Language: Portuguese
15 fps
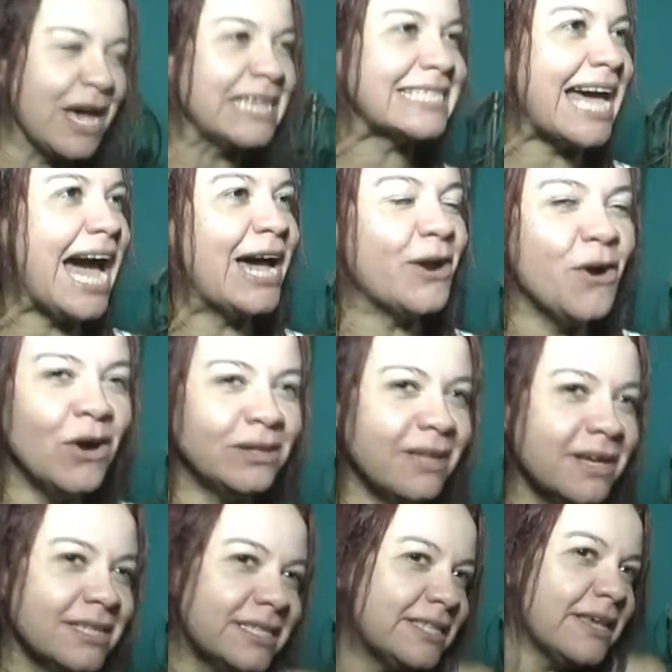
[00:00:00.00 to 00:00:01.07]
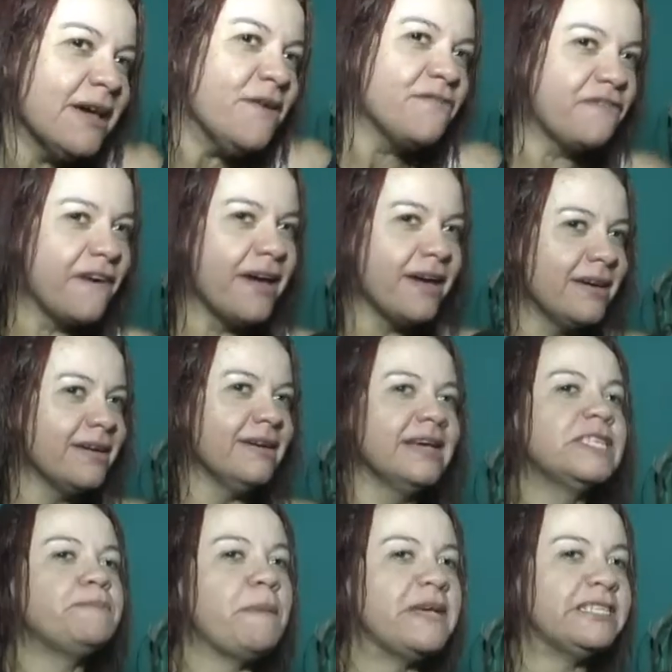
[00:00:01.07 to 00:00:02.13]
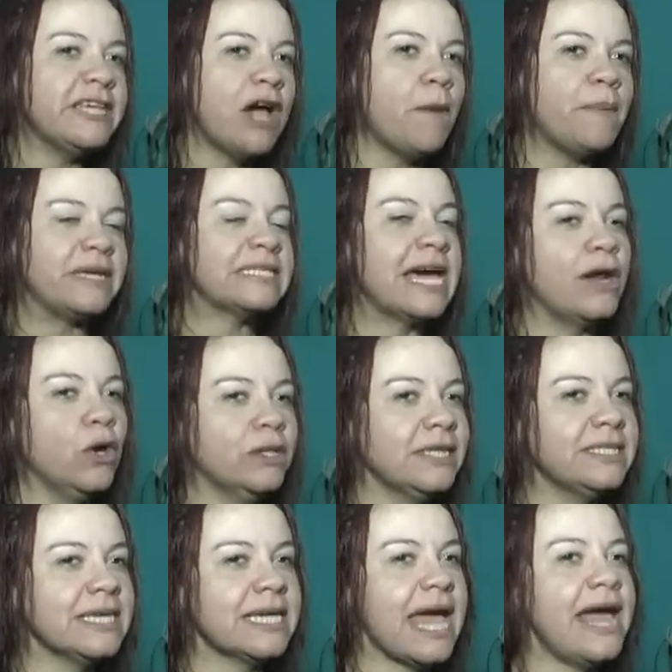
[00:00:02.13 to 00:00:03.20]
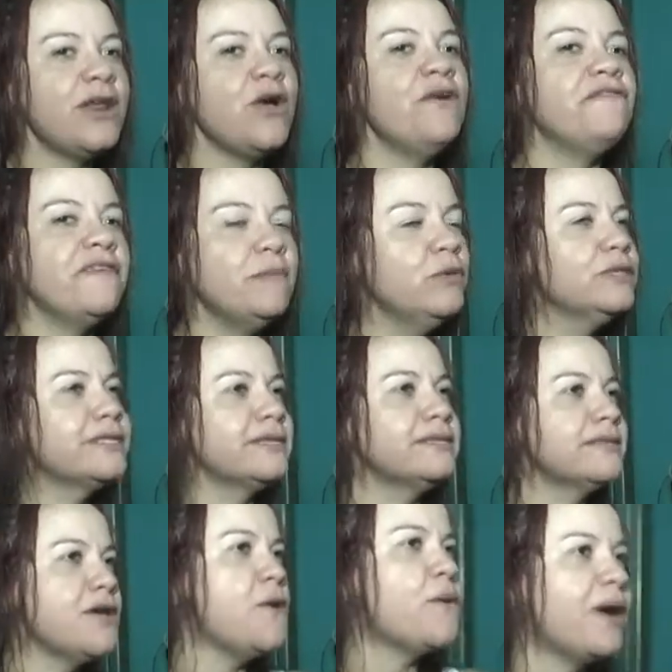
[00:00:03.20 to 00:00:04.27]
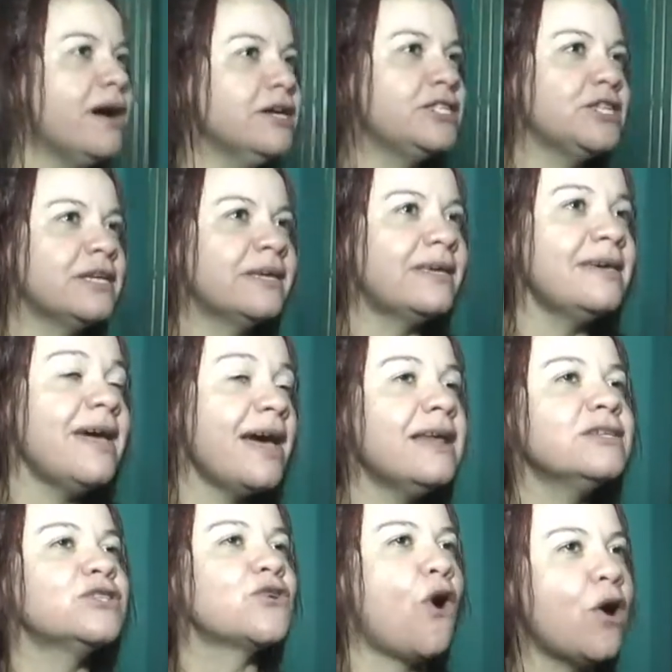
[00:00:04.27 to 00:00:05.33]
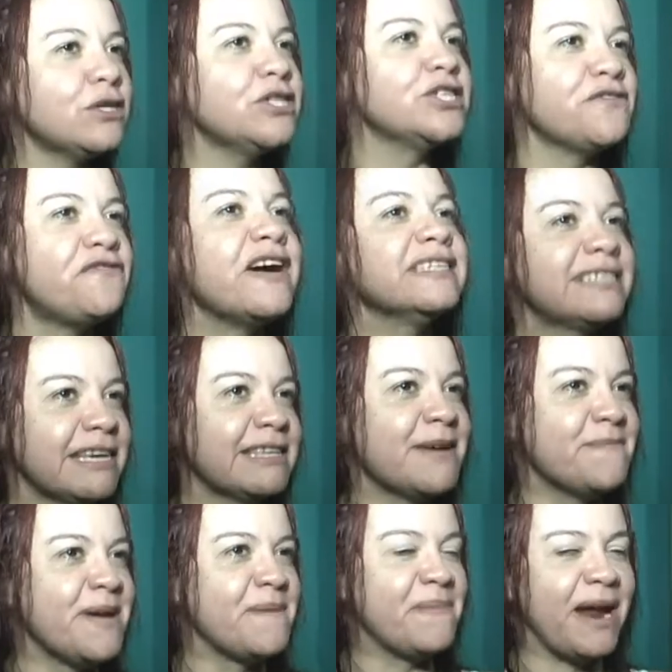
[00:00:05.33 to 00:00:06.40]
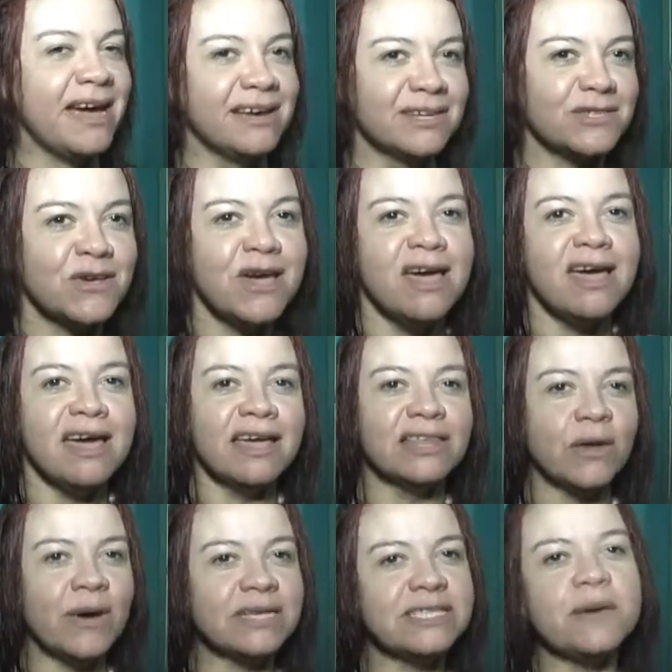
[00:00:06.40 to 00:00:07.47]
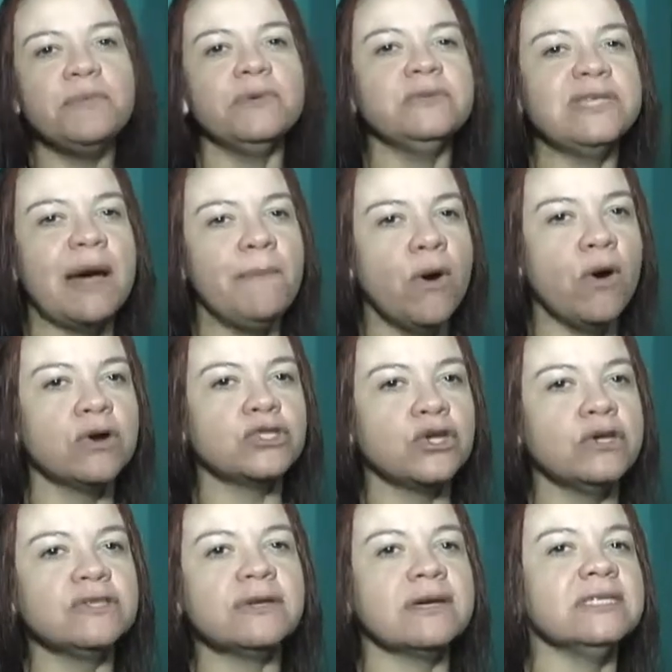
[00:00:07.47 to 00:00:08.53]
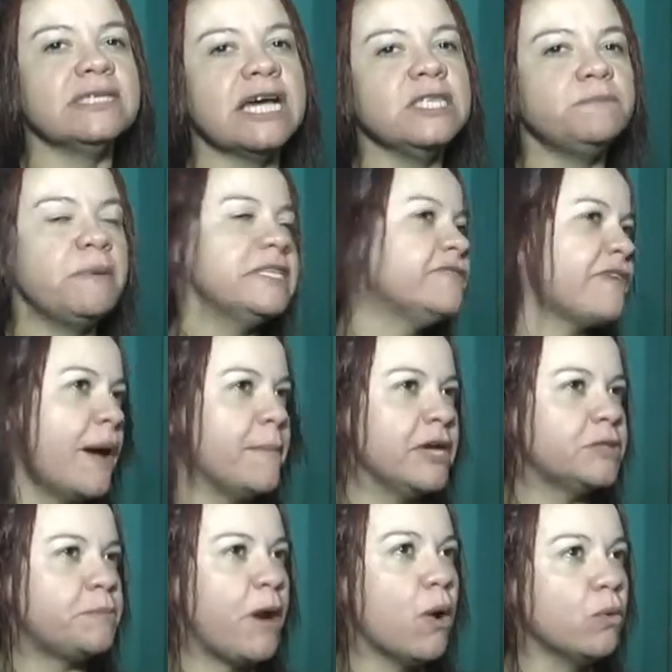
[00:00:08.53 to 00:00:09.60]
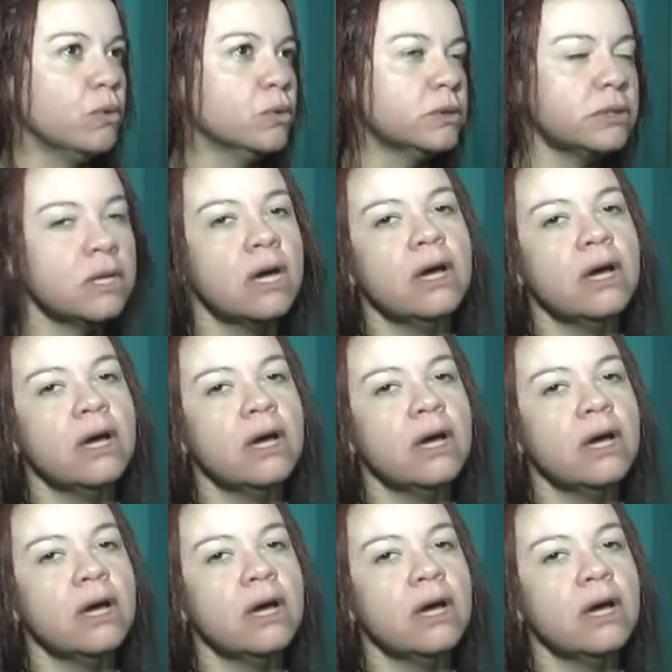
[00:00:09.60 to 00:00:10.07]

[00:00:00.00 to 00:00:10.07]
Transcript: As garotas vêm especial para as garotas e querem ouvir músicas que eu cante que elas gostem de fazer também para isso. Então é sempre um sabor gostoso alcançar especificamente para alguns